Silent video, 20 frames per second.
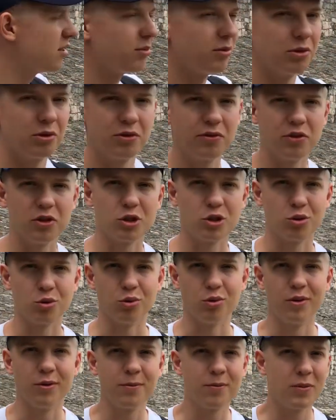и землей
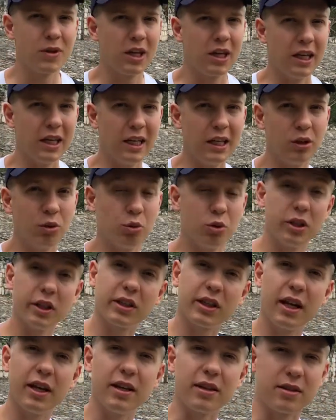внизу. И тут
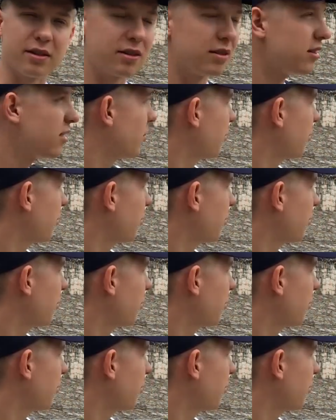нет колец,